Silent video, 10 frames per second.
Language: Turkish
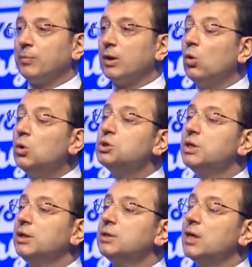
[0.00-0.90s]

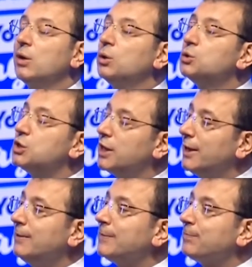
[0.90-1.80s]
18 ay
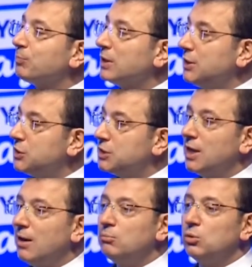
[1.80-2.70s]
önce
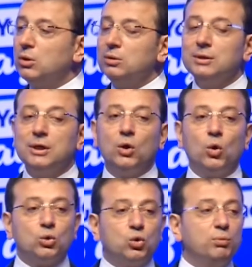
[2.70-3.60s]
İstanbul
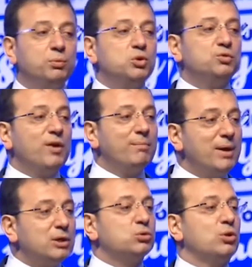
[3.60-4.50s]
otobüs ve
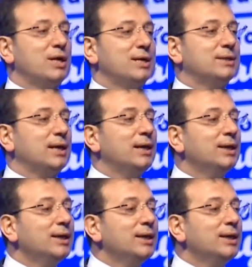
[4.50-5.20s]
metrolarda,